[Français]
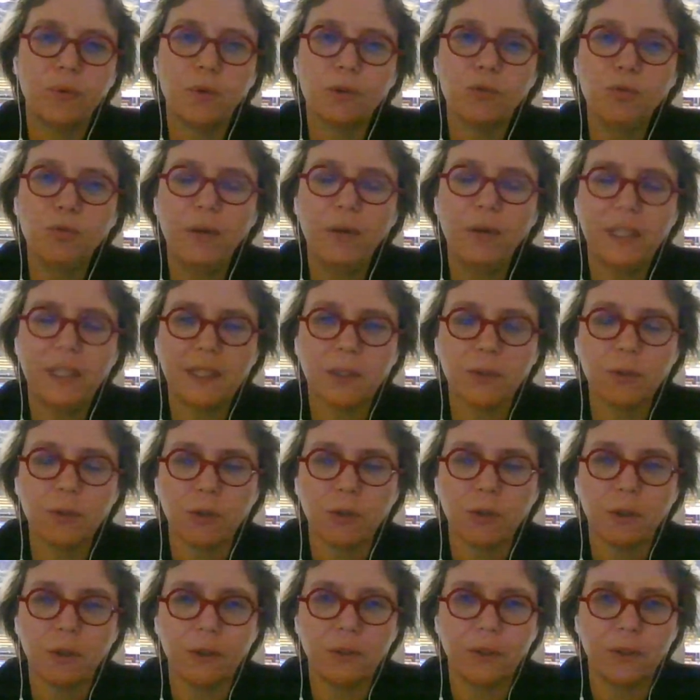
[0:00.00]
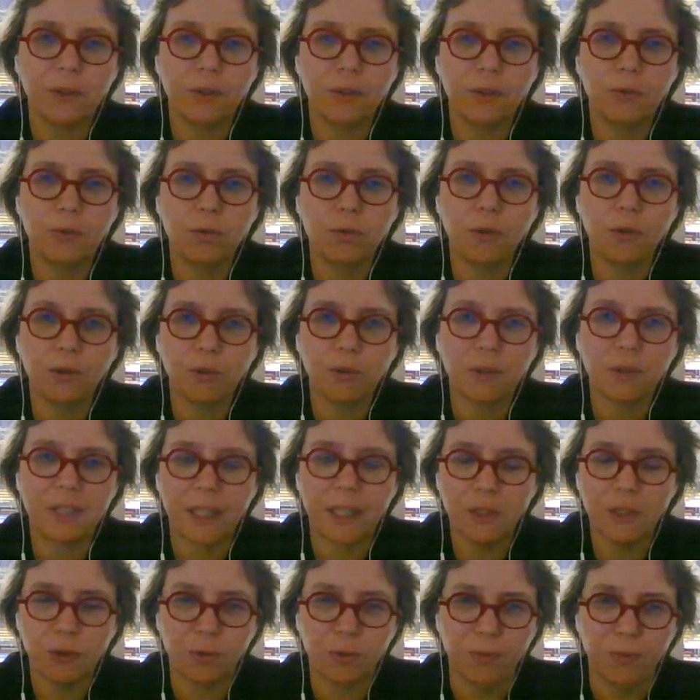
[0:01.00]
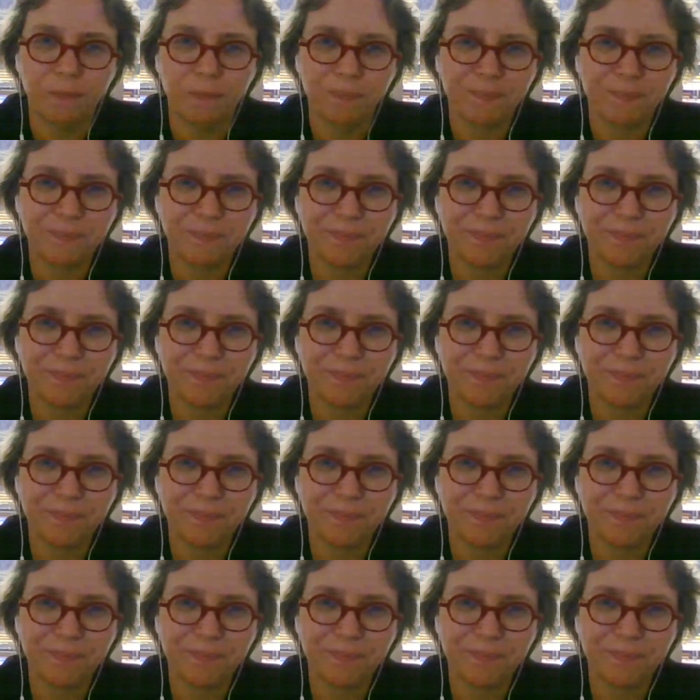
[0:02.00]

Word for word: pour tous les centres de notre CHU.